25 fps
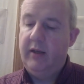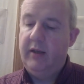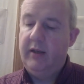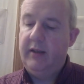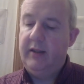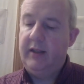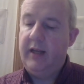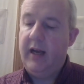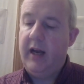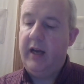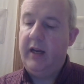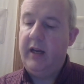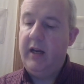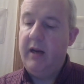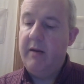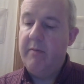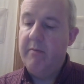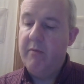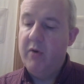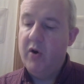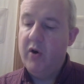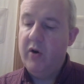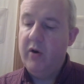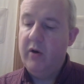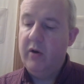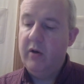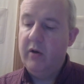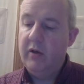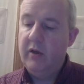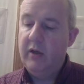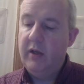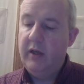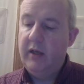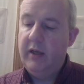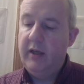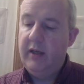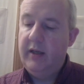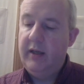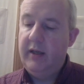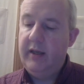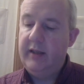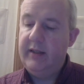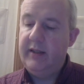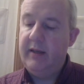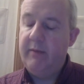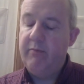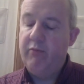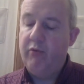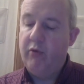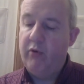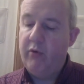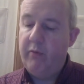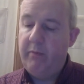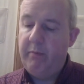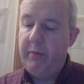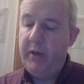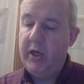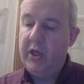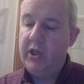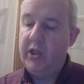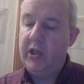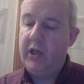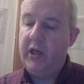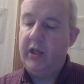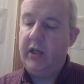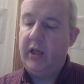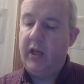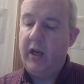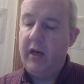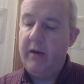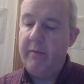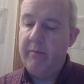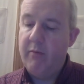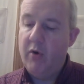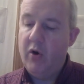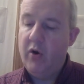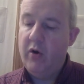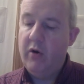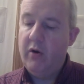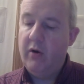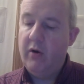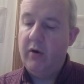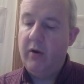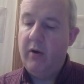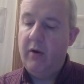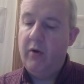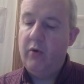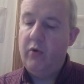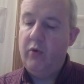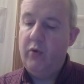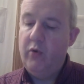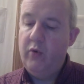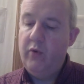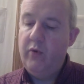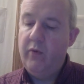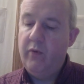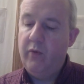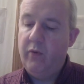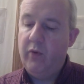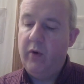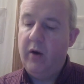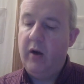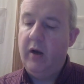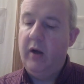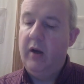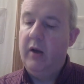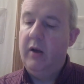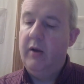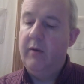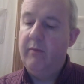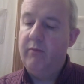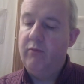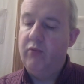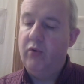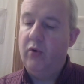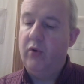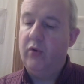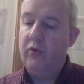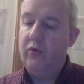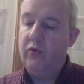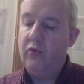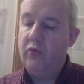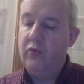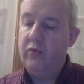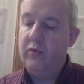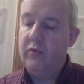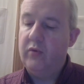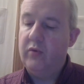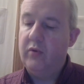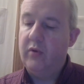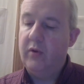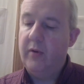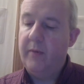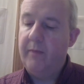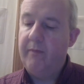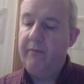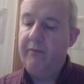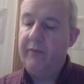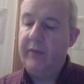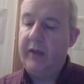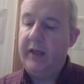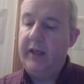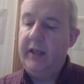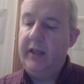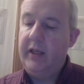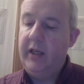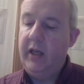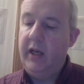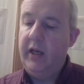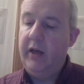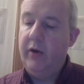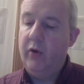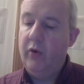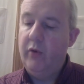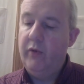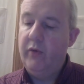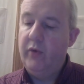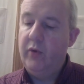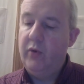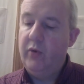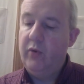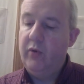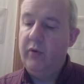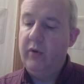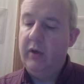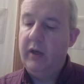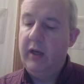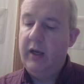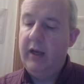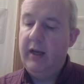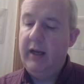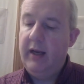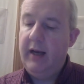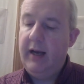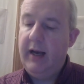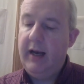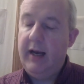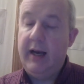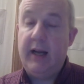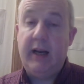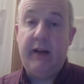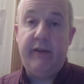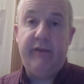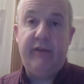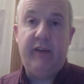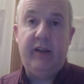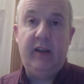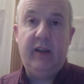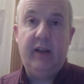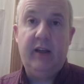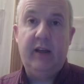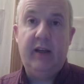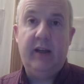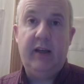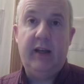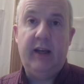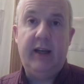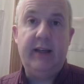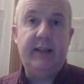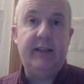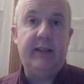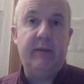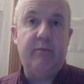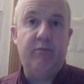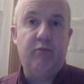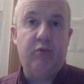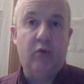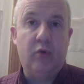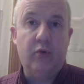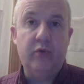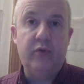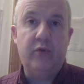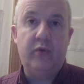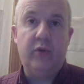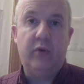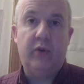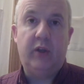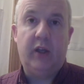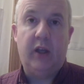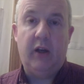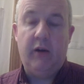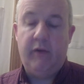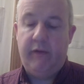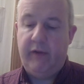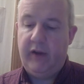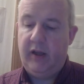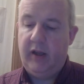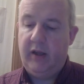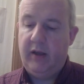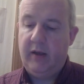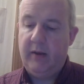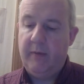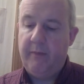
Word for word: Car il est mort, et c'est pour le péché qu'il est mort, une fois pour toutes. Il est revenu à la vie, et c'est pour Dieu qu'il vit.